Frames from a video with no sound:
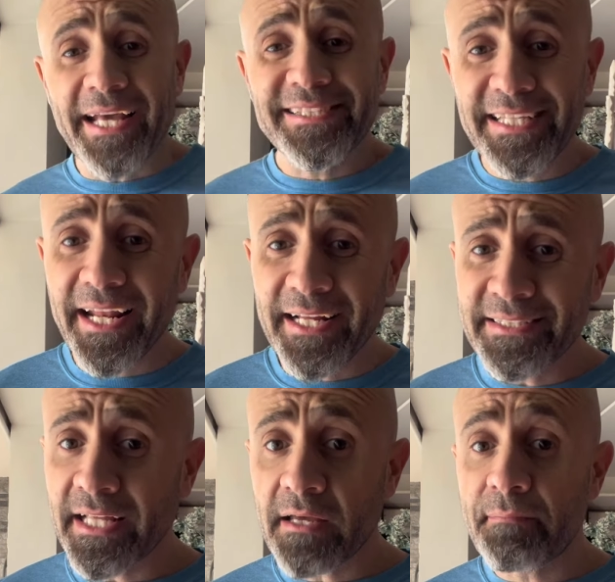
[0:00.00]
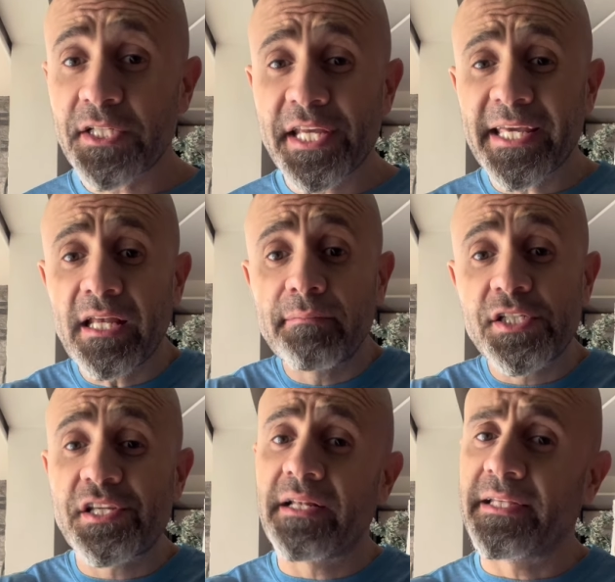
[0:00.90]
يصير عندك مشاكل
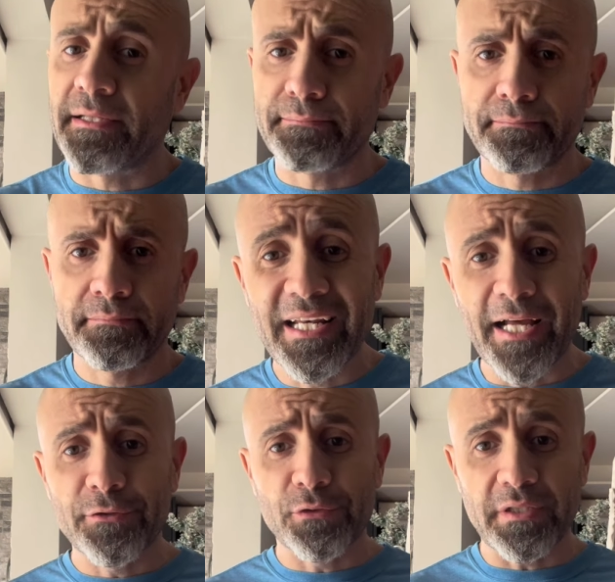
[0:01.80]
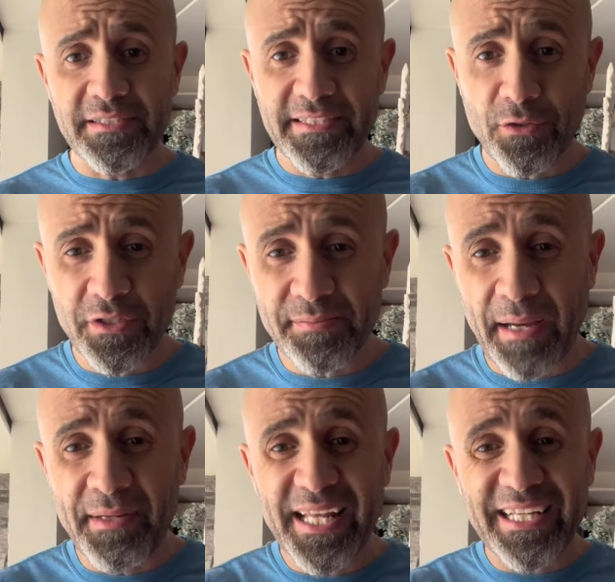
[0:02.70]
بالجلده لانه الستيرويدز
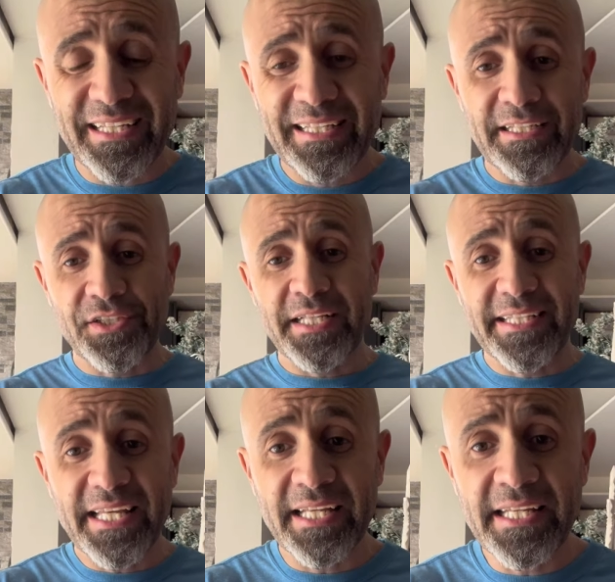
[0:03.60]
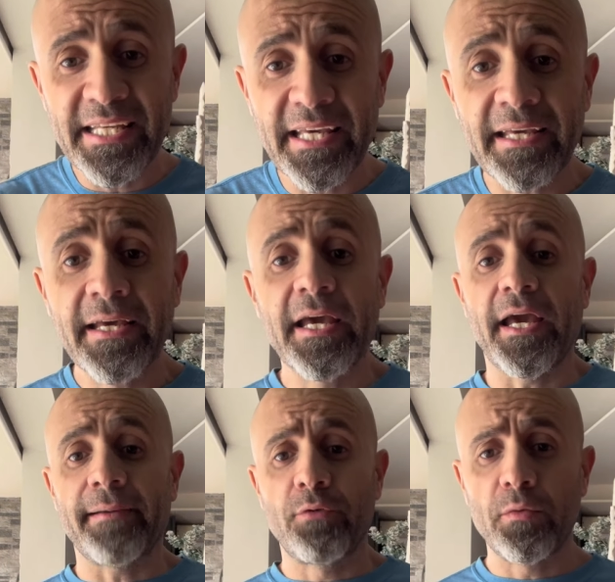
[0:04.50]
بيعمل لك جلده دهنيه
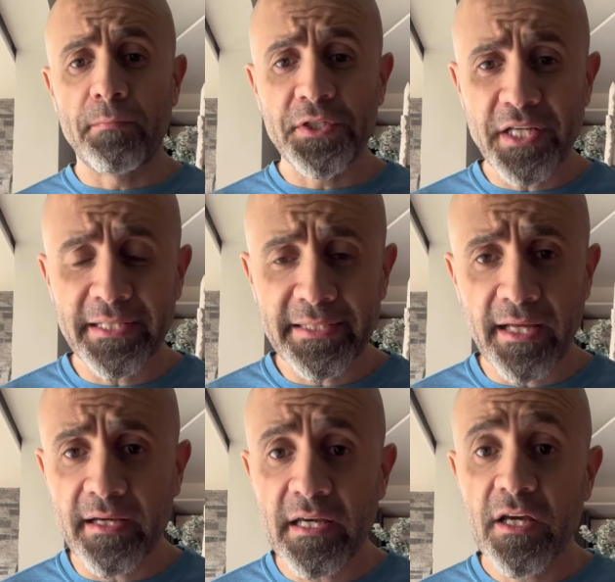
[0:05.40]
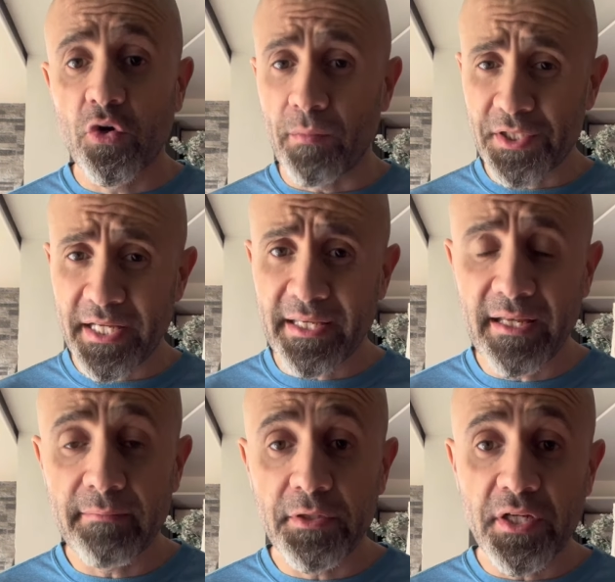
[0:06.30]
حبوب بجلدتك
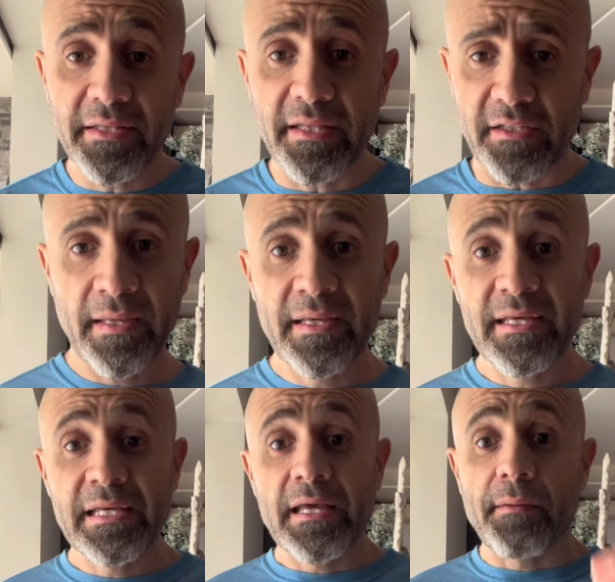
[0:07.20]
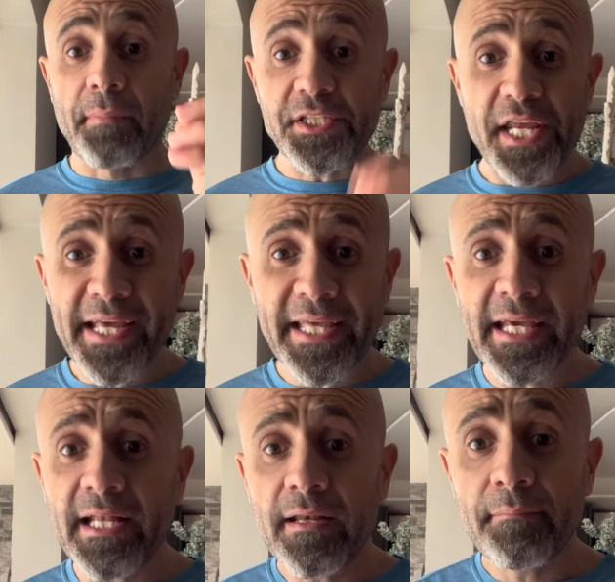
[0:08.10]
ومشاكل بجلدتك
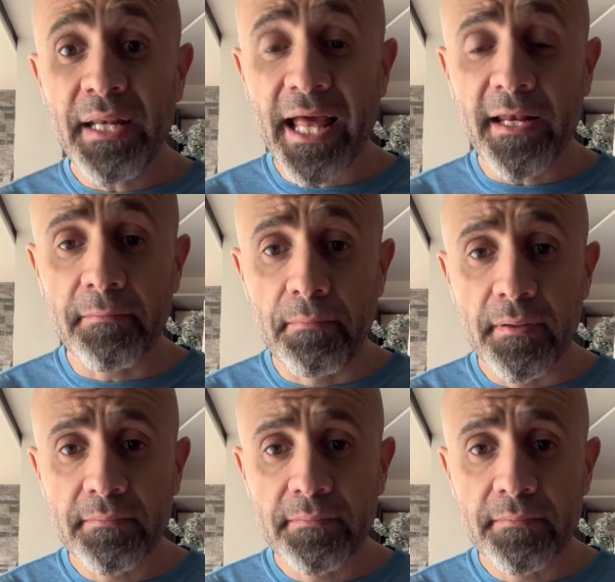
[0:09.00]
مشاكل بالقلب